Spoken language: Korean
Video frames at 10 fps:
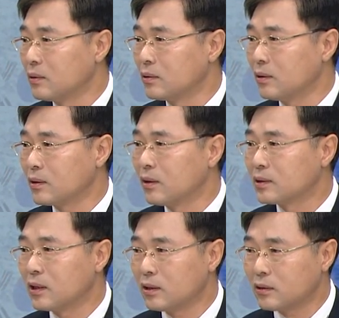이거는
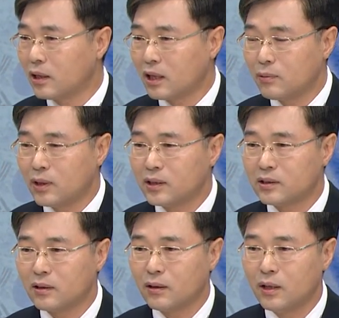경찰이 탄압을
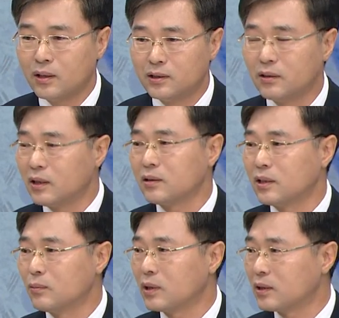해서 저기에
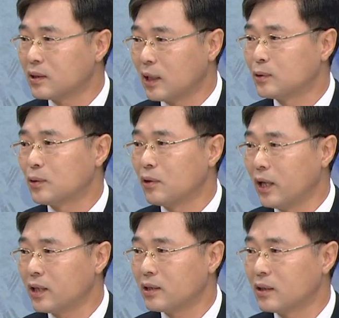전부 다 이제 단속을
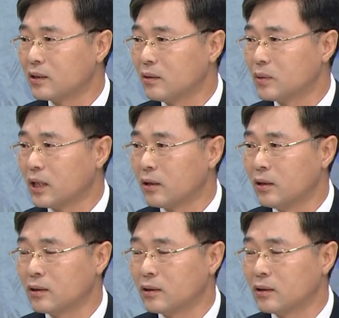하겠다는 겁니다.